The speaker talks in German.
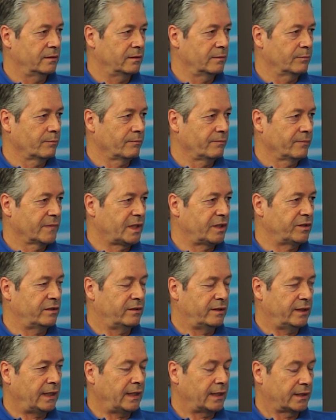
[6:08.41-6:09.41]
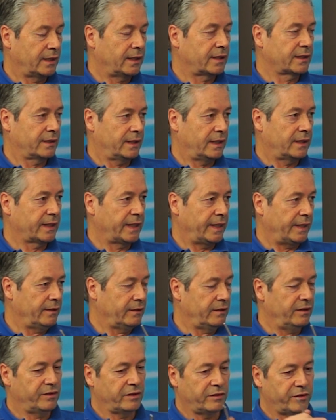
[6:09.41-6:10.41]
Mhm. Das ist die er
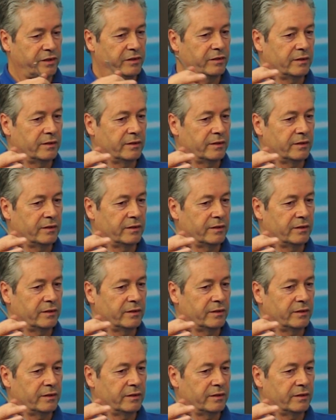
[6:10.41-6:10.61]
Erkenntnis aus